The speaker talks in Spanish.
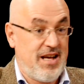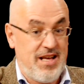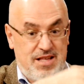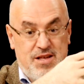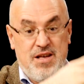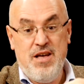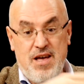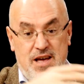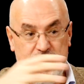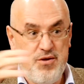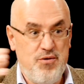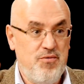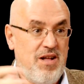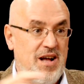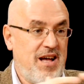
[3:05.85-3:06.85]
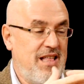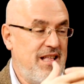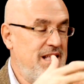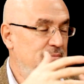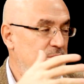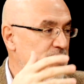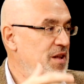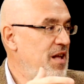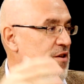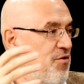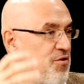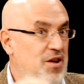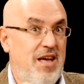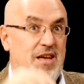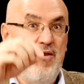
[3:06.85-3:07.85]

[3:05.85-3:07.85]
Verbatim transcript: que es eso, una cadena montañosa